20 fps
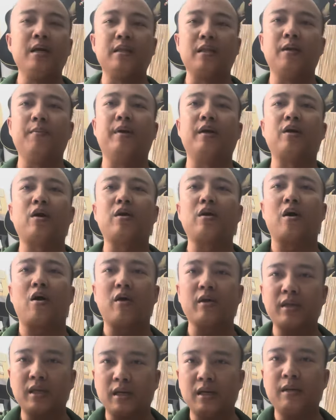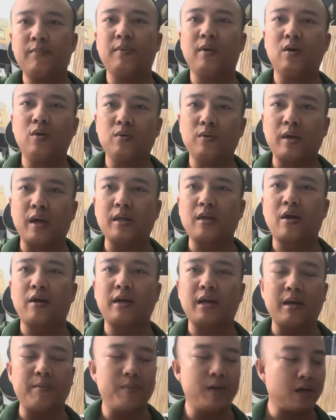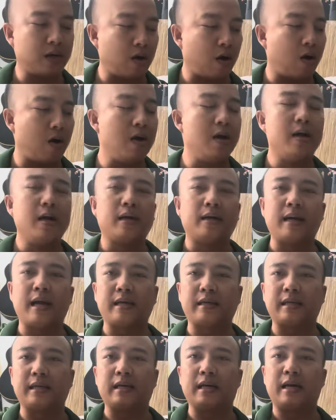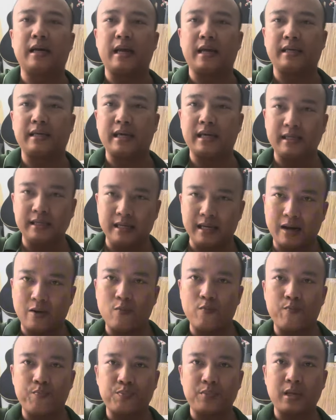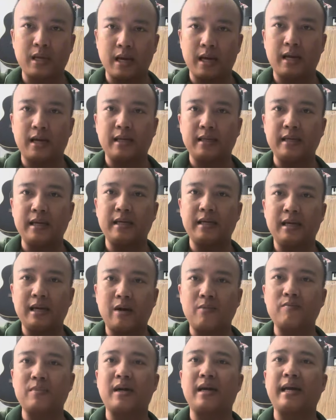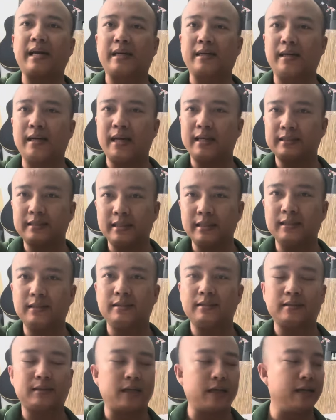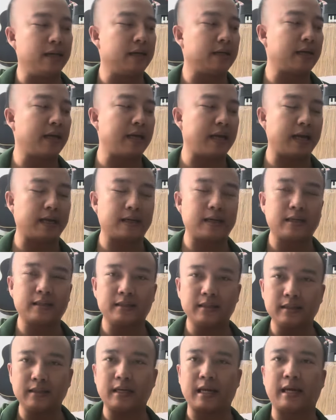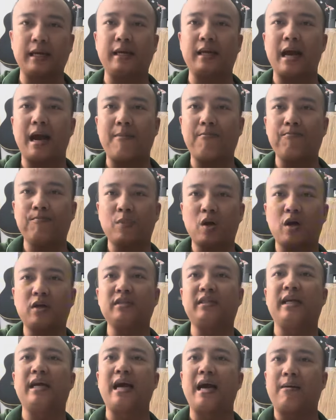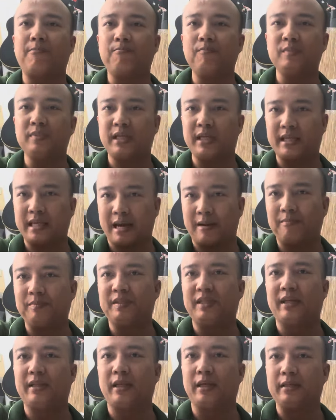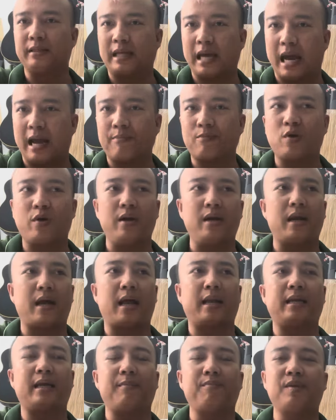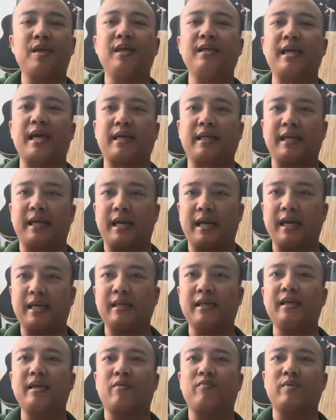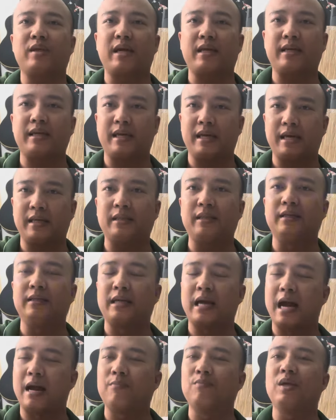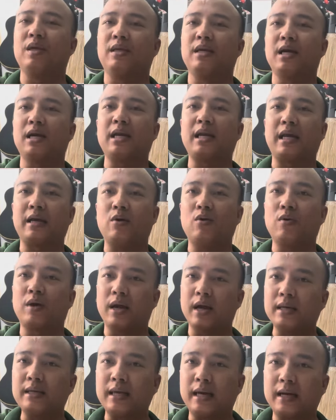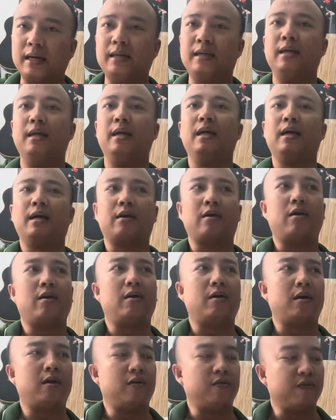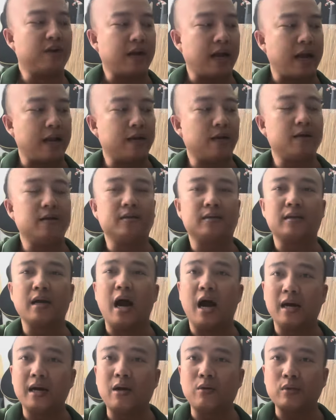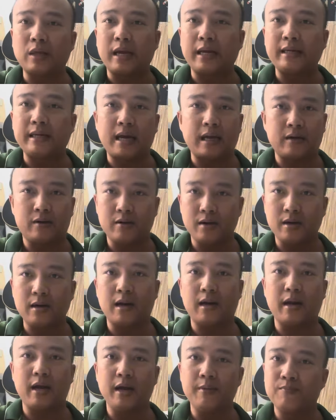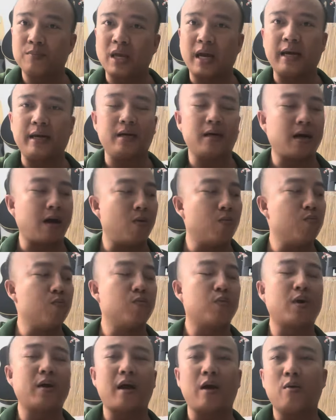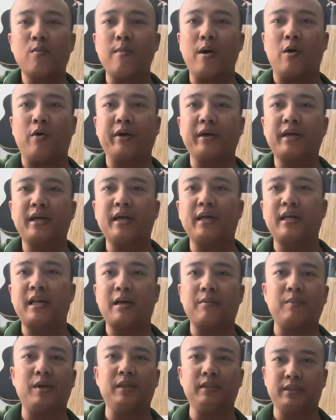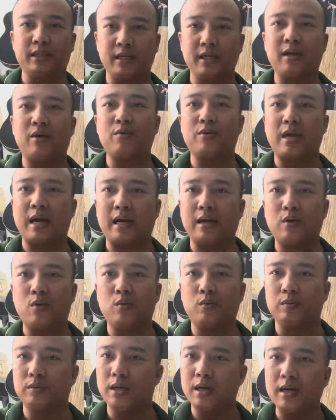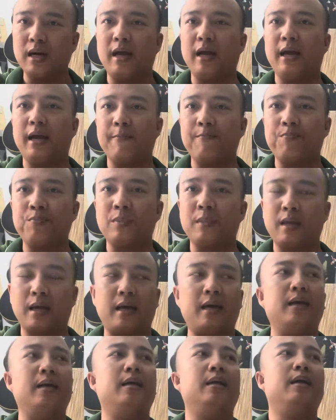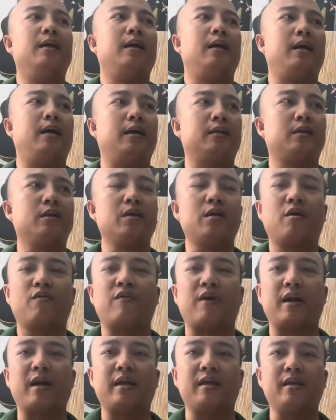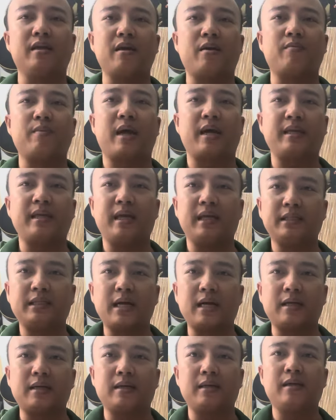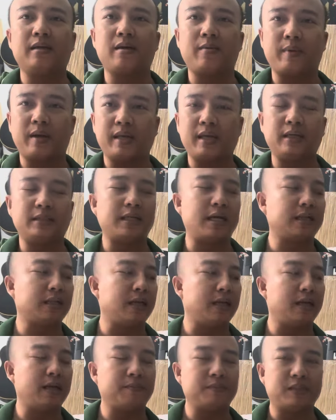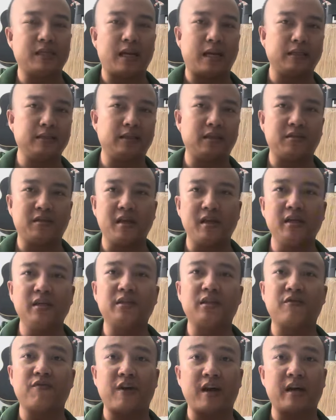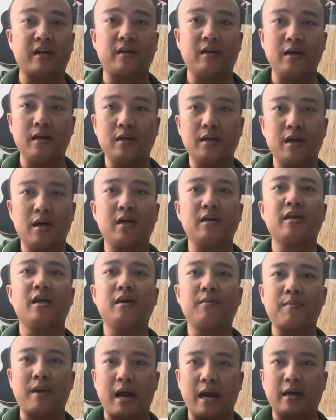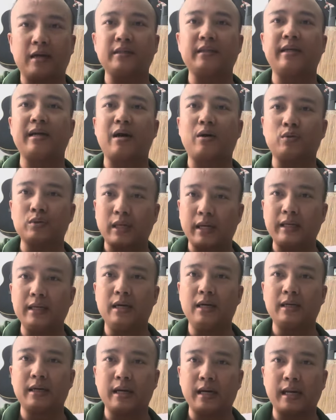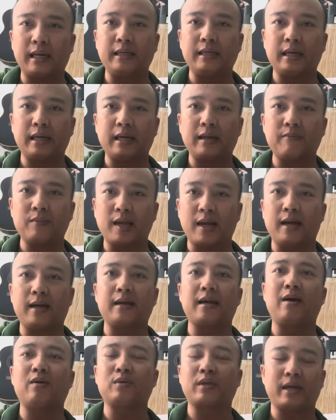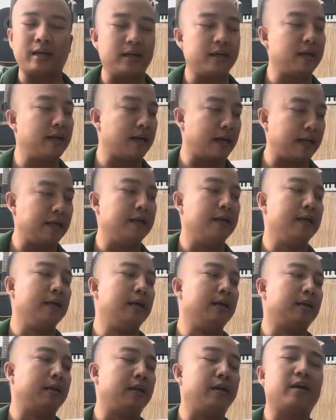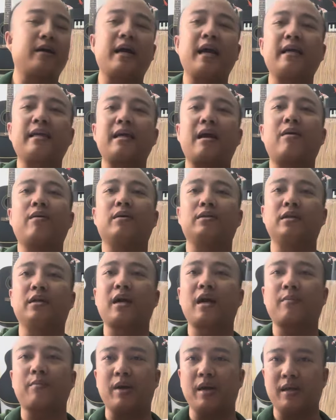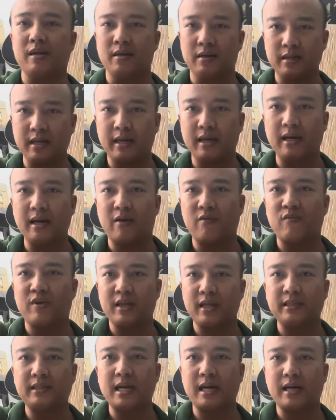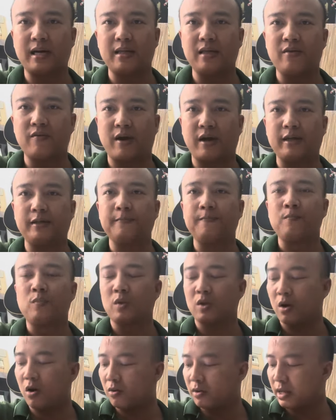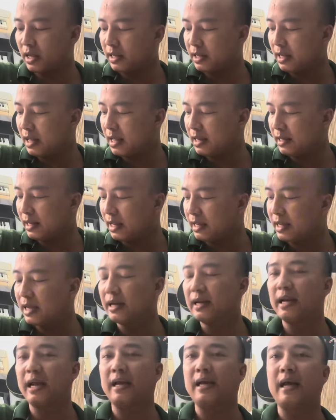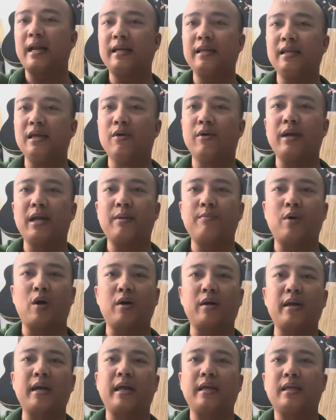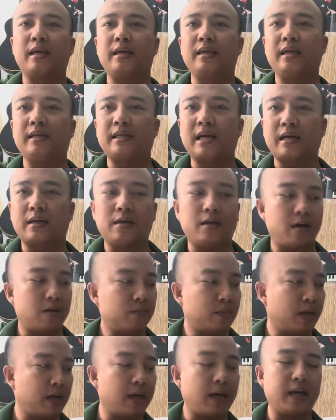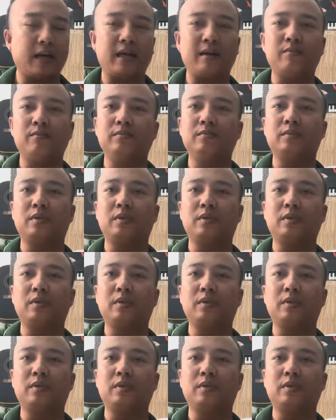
thì mình nói rõ trên clip này luôn để cho anh em biết rõ đàn này là đàn dây ni lông nha dây ni lông là đàn classic thì cái đàn classic này âm nó sẽ ấm sẽ trầm sẽ tình cảm có nghĩa là anh em chơi nhạc nhẹ những dòng nhạc nhẹ tình cảm thì chơi cái này ok nha còn ờ, với cả nó được đỡ đau tay nha nó rất là êm tay nó không có đau mỏi khi anh em mình chơi lâu dài luôn rất là êm nha à, chứ đâu phải là những dòng đàn dây sắt những dòng đàn dây sắt thì anh em sẽ đánh sẽ tiếng nó sẽ vang nó lớn hơn nhưng mà nó sẽ đau tay hơn cây này nha anh em nha đau tay hơn cây này thì nó khác nhau là sự khác biệt giữa dây lông và dây sắt là như vậy còn cái cái cái này anh nhiều anh em hỏi cái này chơi dây sắt được không thì anh em